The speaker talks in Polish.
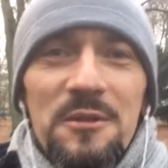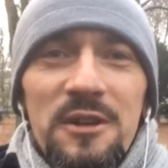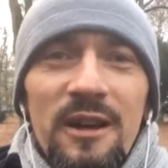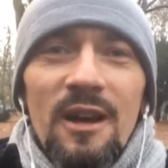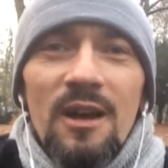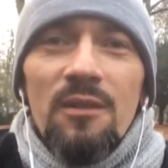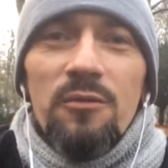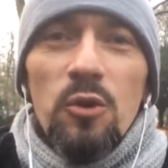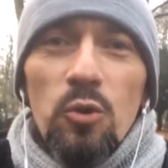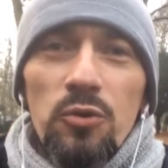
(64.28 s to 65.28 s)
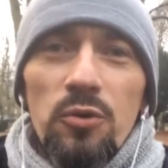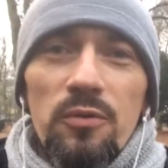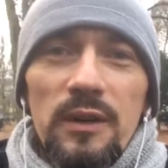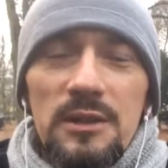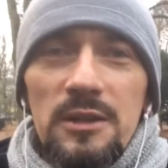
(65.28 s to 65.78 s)
że w grudniu
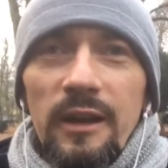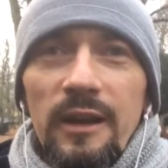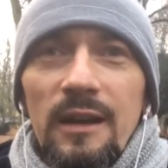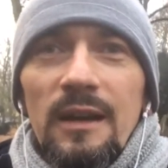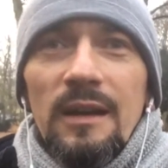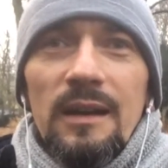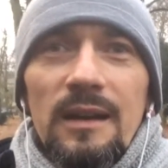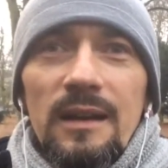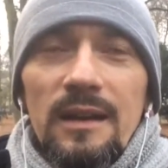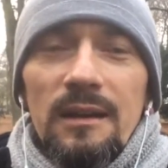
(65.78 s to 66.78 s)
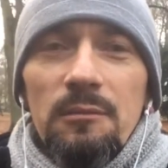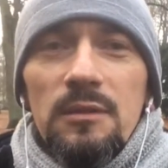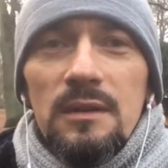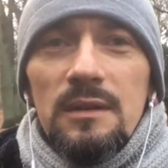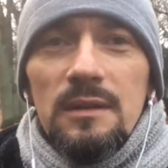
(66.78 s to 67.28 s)
właśnie e,
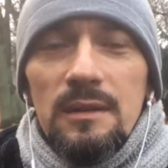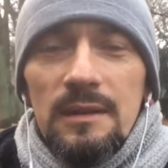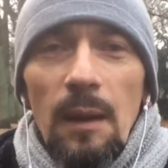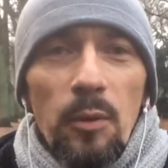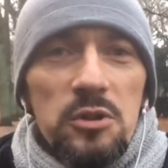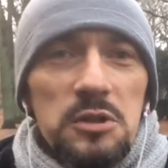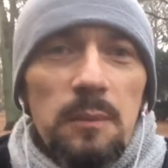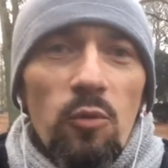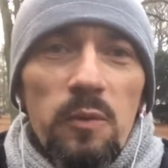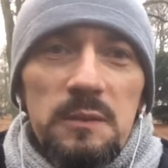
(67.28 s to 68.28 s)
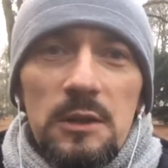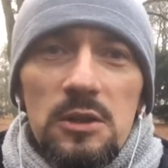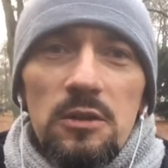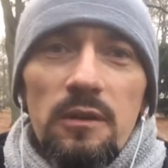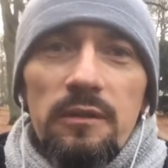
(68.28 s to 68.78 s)
te potrzeby
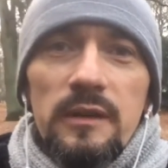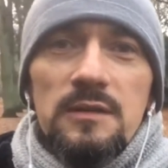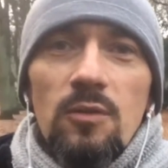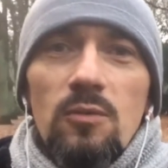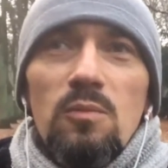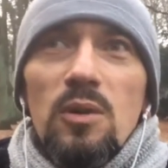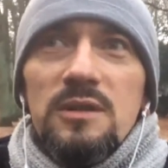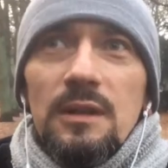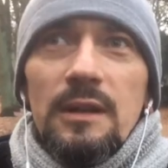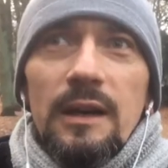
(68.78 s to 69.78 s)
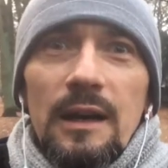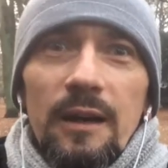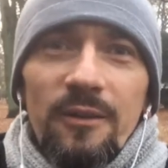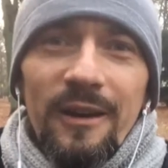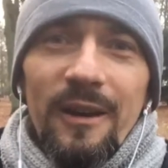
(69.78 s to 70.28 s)
ubezpieczeniowe są mocniej
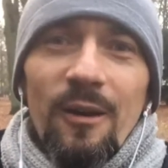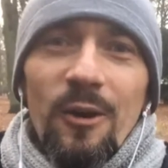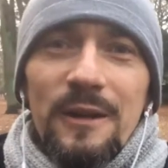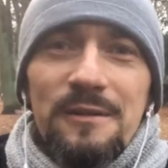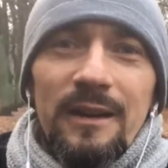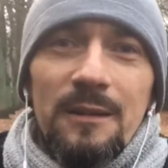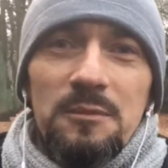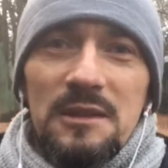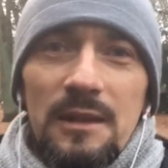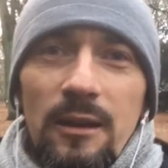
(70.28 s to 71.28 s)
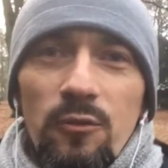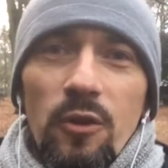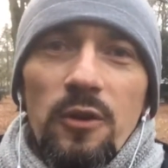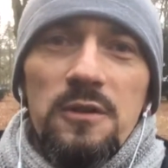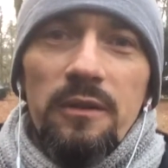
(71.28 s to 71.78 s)
deklarowane, okazywane przez klientów
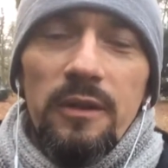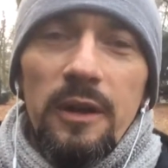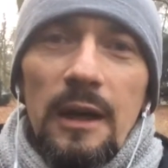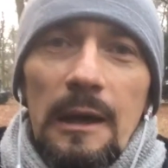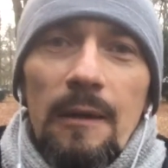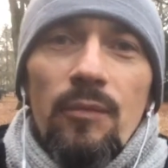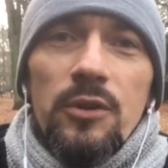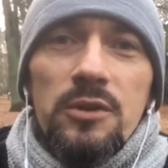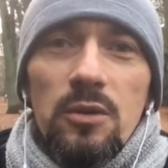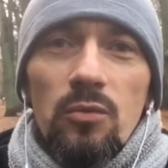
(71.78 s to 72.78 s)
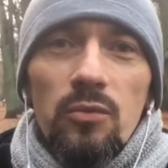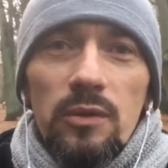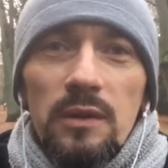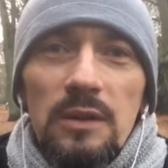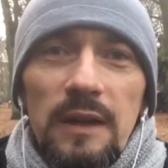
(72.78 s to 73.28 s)
końcowych, no to są
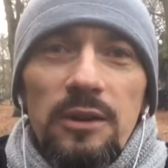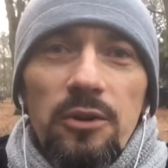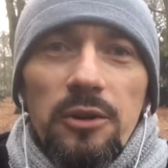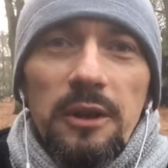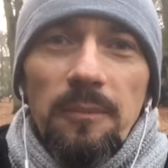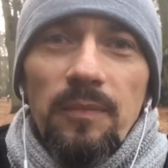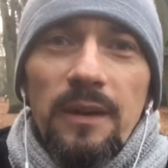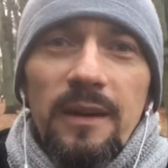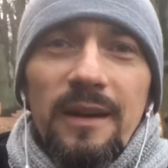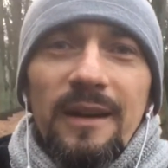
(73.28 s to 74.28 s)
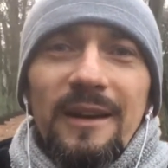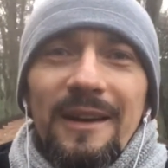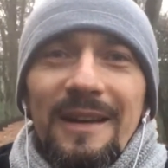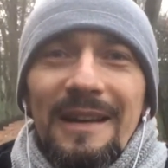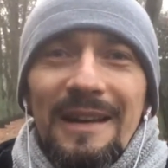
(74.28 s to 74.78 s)
dwie drogi, e,
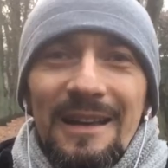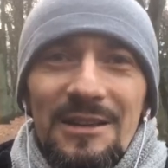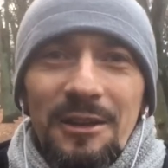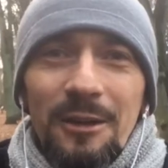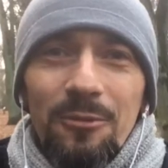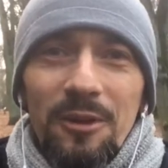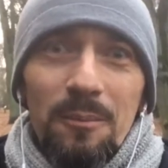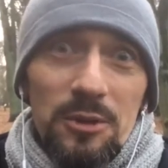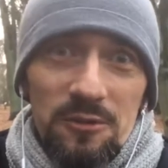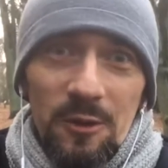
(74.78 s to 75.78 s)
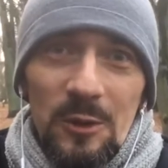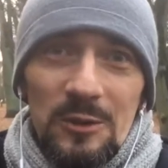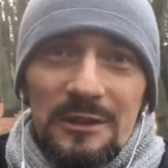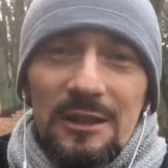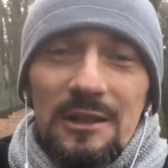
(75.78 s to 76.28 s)
dzięki którym możesz
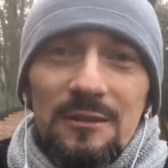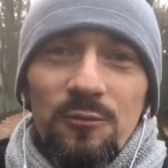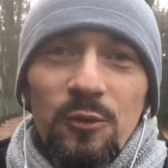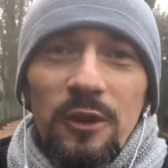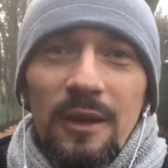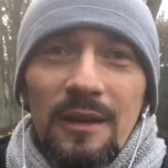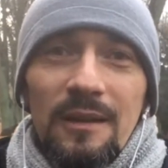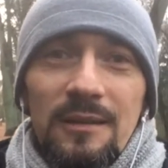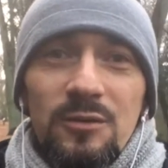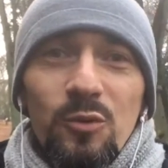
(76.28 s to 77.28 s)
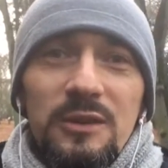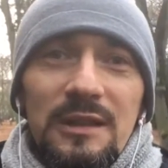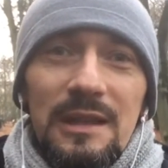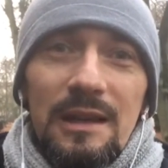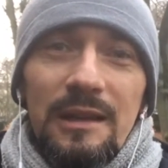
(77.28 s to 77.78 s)
wykorzystać na swój
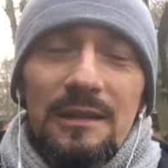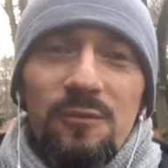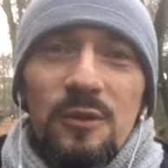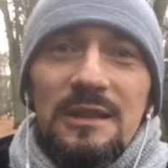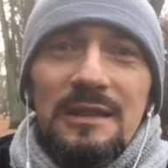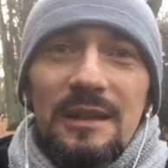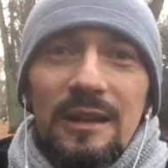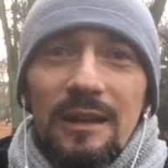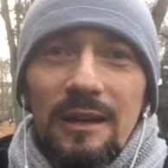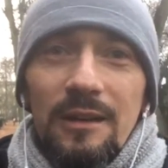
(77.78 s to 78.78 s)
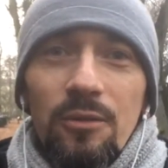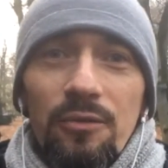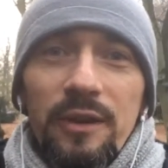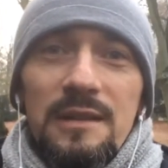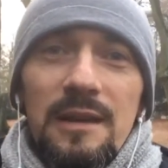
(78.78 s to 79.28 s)
sukces, na, na swój zysk tą
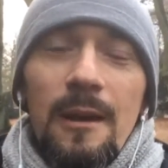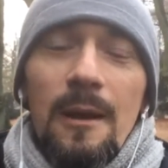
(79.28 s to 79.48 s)
wiedzę.